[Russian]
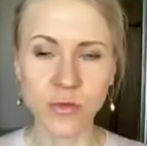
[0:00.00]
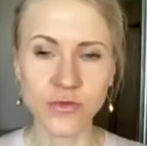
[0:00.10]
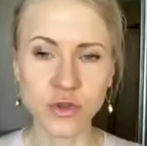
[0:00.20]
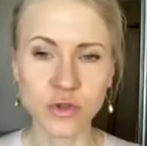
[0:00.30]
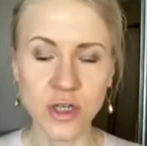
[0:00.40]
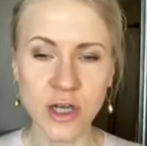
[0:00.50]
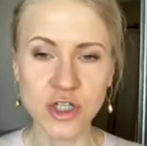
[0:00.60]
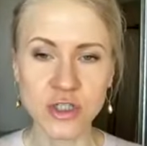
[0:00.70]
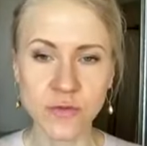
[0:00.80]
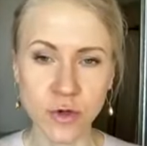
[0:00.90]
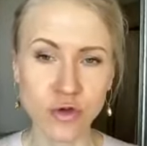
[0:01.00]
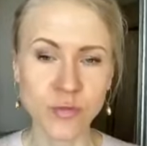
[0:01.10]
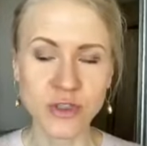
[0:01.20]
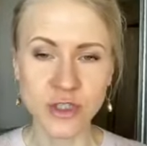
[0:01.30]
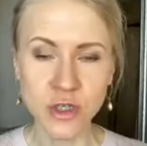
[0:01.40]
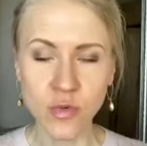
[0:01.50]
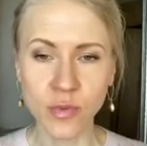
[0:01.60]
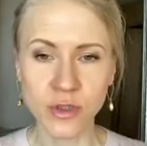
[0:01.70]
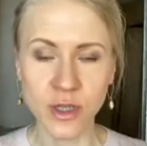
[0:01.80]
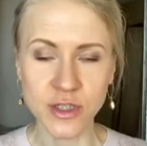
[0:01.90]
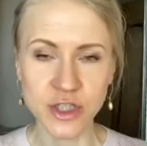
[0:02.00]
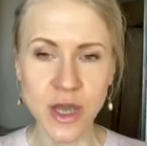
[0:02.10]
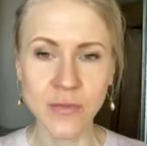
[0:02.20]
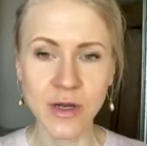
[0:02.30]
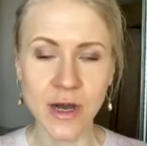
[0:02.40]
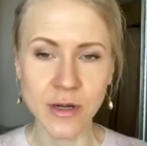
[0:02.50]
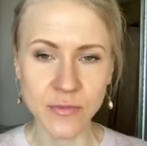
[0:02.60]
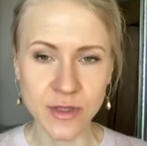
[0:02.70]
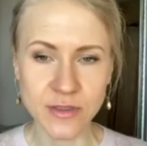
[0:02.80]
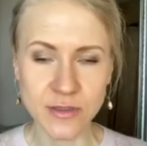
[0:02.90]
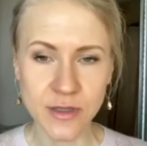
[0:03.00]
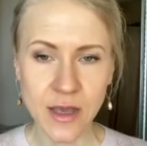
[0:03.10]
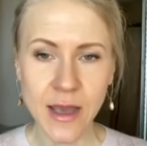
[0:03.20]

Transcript: мы все так же свою рептилию продолжаем кормить.